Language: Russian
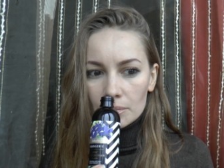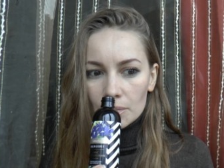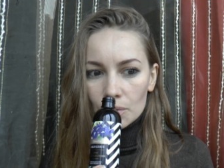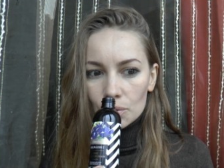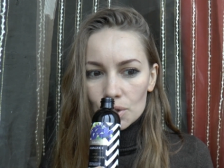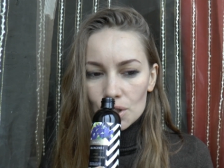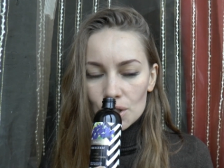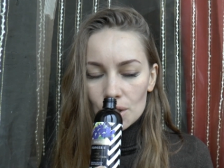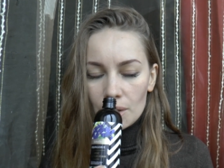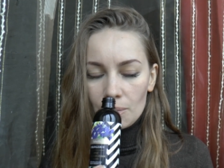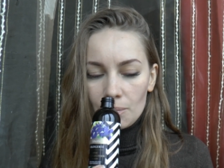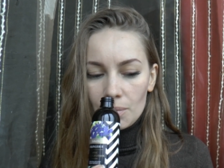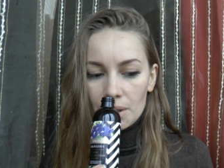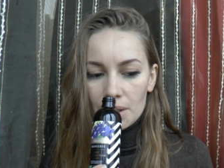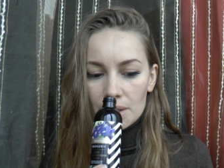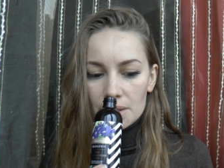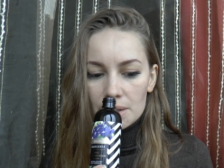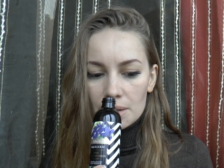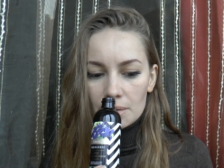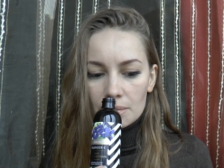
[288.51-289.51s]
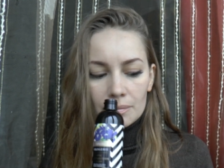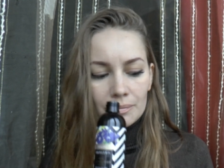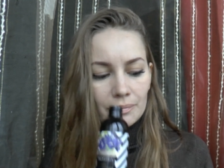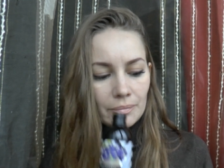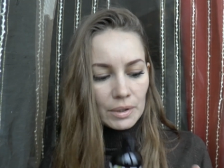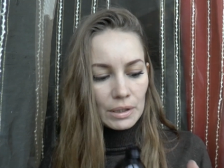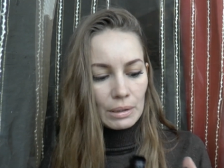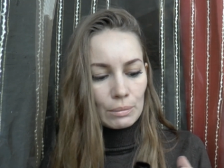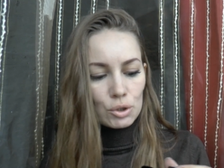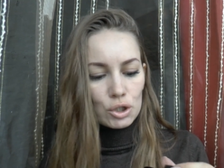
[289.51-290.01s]
лучше не берите,
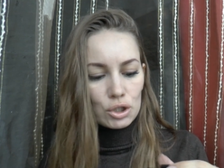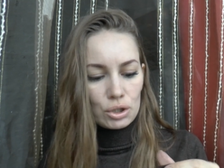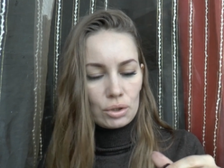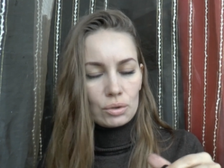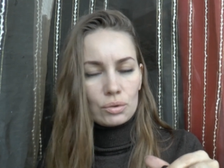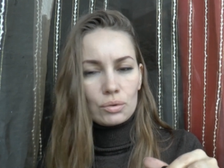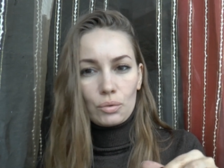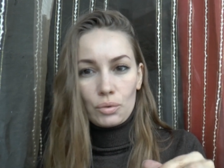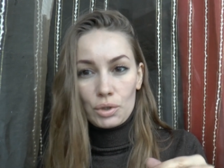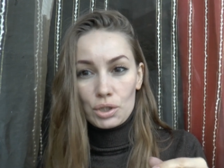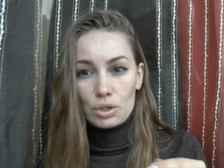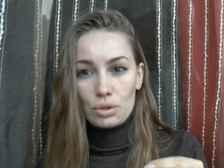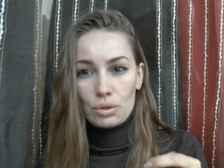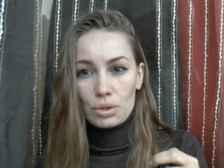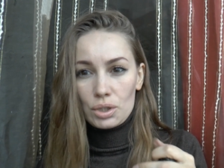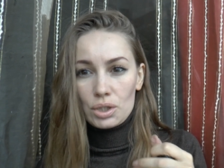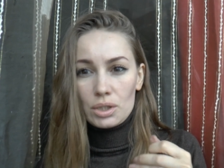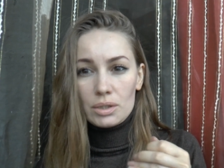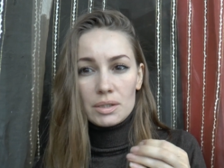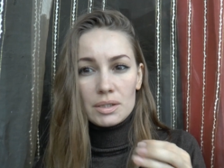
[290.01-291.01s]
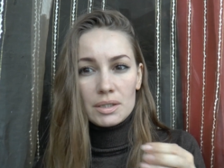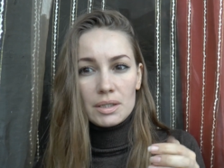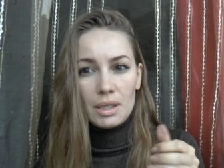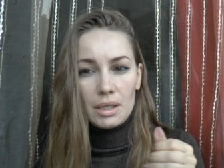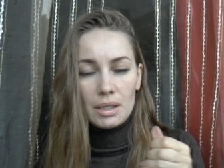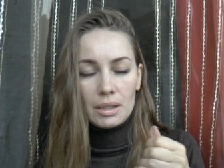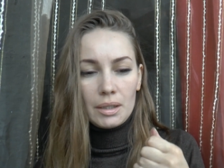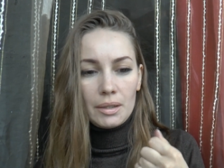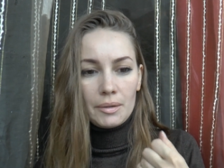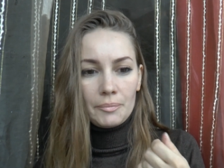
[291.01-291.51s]
потому что очень-очень
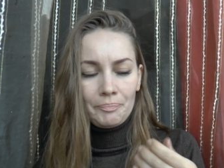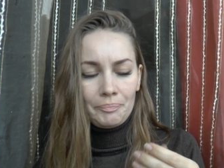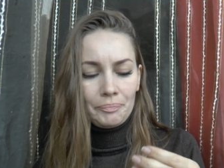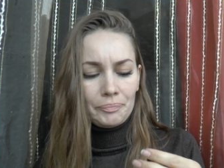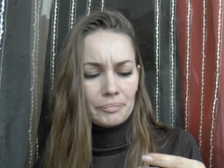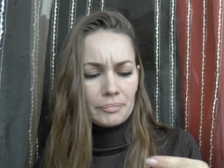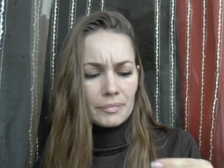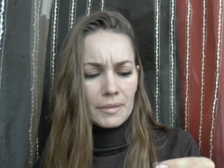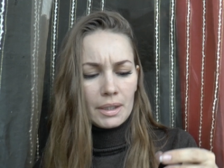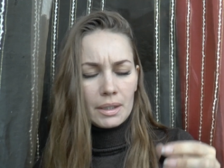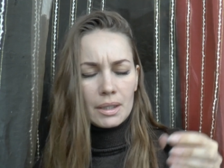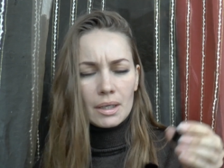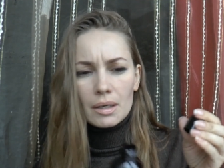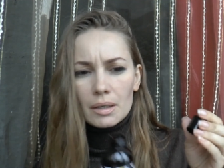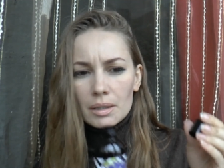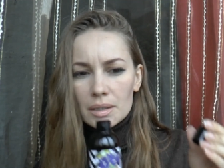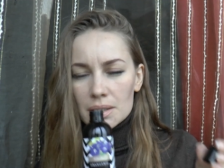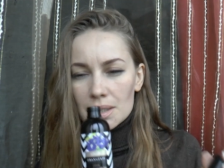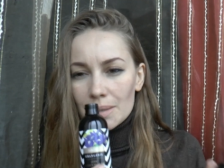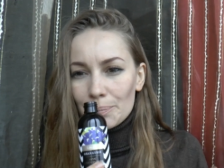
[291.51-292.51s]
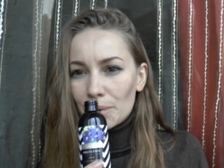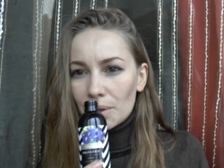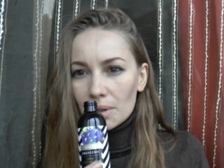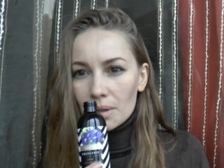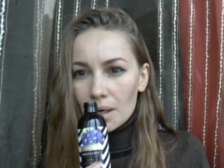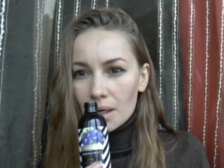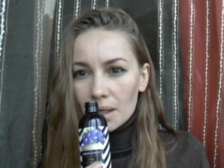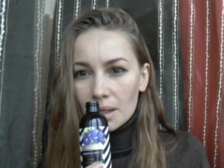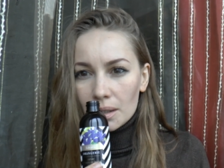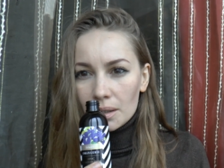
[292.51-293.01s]
сильные. Я забыла,
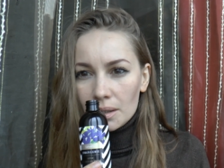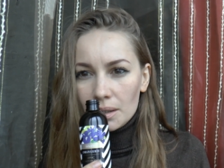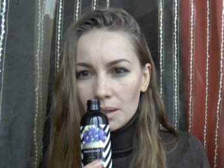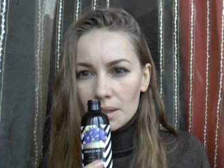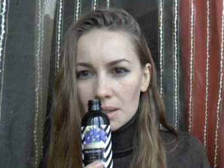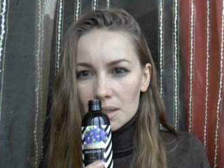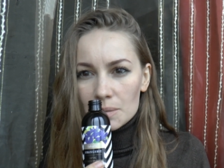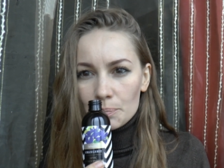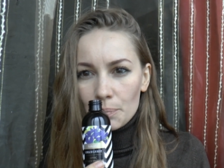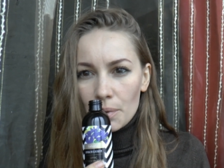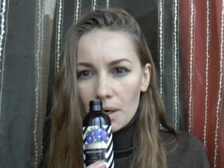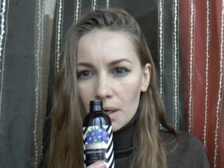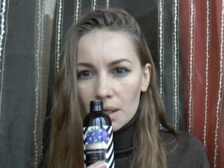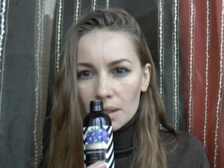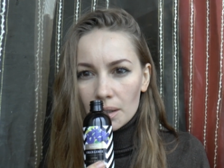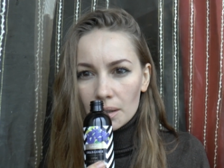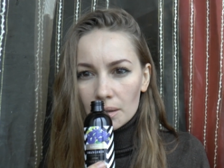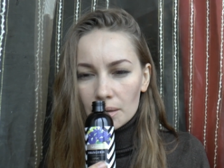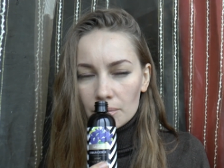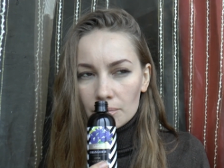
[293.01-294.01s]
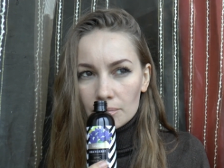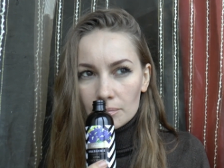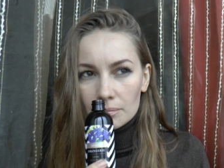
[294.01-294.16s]
как ирис пахнет,